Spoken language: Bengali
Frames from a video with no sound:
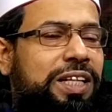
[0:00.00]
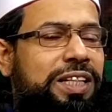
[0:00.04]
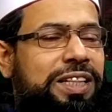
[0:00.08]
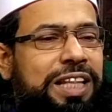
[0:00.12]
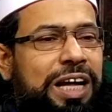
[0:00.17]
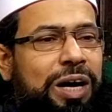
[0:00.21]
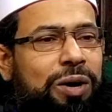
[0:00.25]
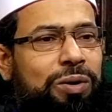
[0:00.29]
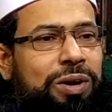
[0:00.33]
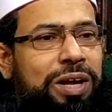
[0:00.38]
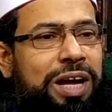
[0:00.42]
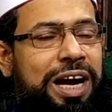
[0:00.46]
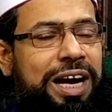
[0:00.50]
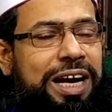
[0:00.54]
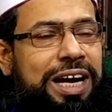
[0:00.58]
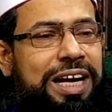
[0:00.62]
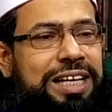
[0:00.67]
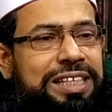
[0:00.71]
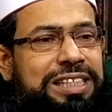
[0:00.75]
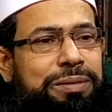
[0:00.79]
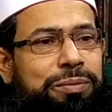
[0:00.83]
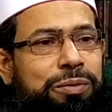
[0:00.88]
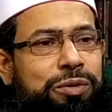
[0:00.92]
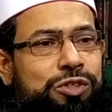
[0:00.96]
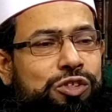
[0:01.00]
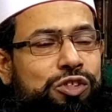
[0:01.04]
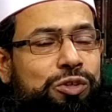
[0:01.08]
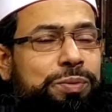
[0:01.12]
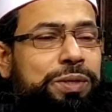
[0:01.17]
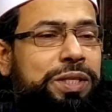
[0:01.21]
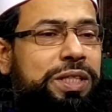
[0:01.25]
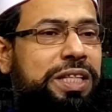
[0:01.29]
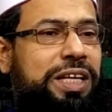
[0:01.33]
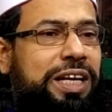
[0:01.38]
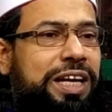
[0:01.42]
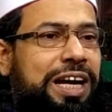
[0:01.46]
তাহলে আকাশ এবং
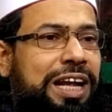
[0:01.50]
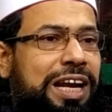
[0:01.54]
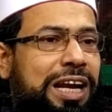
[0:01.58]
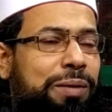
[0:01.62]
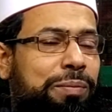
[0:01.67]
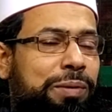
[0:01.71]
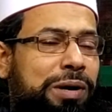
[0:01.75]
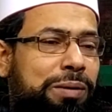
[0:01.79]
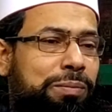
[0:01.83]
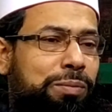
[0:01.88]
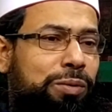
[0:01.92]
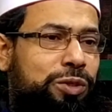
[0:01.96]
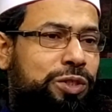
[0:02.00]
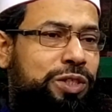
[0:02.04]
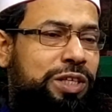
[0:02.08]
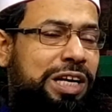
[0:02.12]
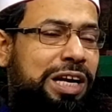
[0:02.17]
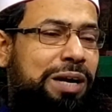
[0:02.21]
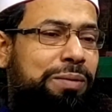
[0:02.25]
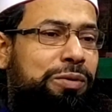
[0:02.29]
জমিন থেকে আল্লাহ পাক বলছেন